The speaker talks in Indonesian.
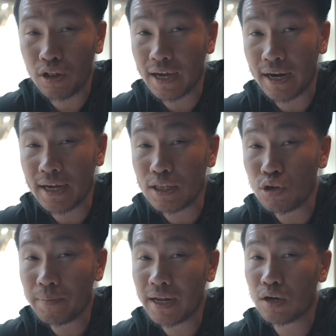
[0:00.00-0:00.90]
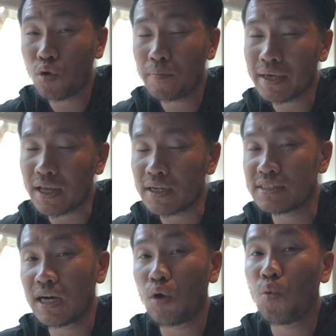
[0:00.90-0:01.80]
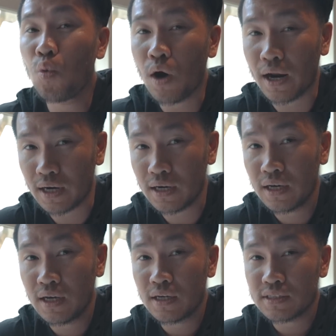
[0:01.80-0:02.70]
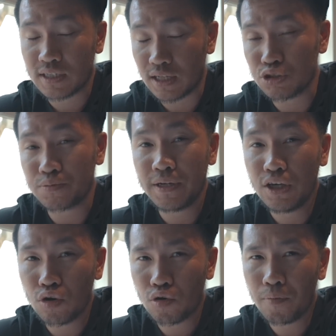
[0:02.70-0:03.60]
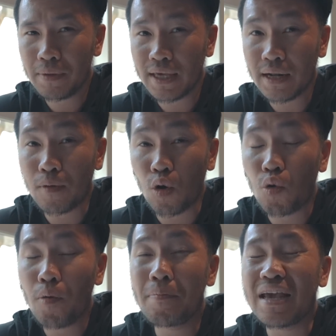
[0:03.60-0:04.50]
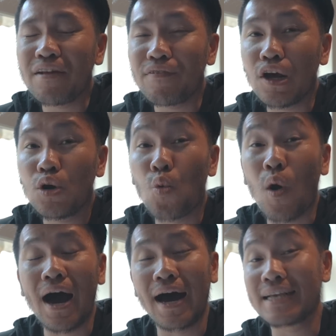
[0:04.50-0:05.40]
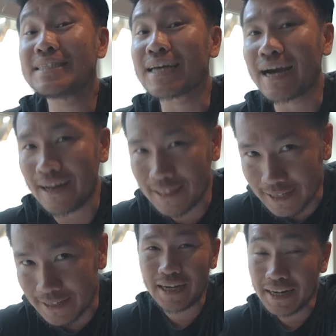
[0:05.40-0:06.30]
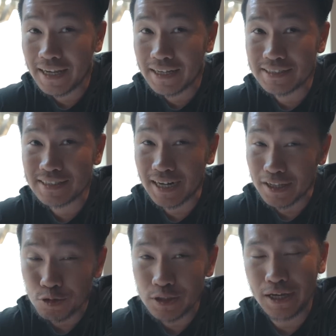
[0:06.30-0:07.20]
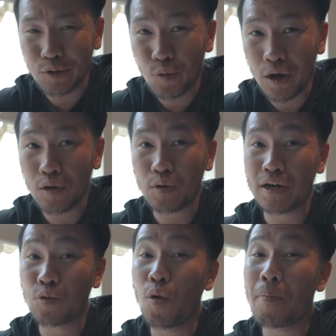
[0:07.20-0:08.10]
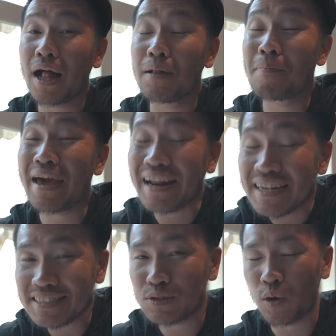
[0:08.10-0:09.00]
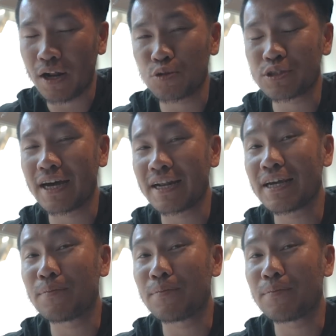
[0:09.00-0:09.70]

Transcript: Oleh karena itu dibanding gue mikir kejauhan, 100 video, gue mikir bahwa gue bikin video dua hari sekali. Jadi 100 kali dua, gue bakal beres 200 hari